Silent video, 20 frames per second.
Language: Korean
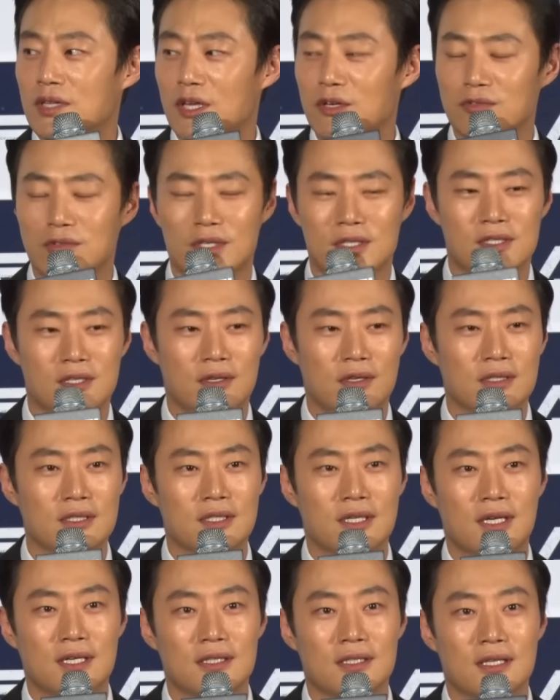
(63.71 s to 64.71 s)
대구에서
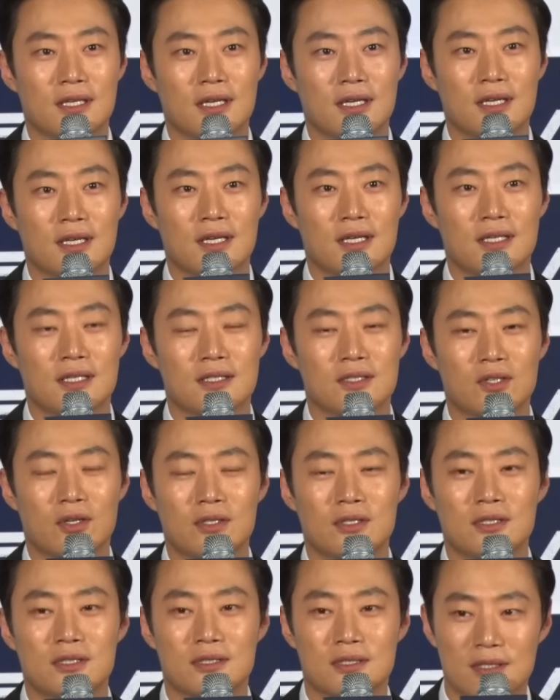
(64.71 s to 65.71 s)
연극할 때
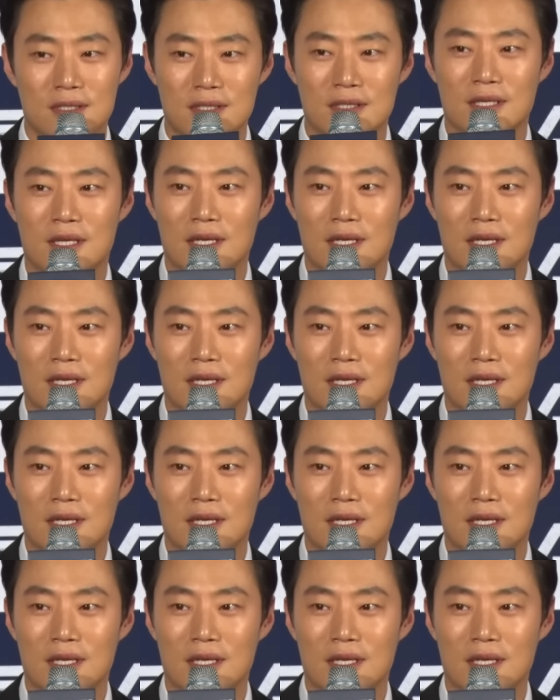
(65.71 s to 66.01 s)
저는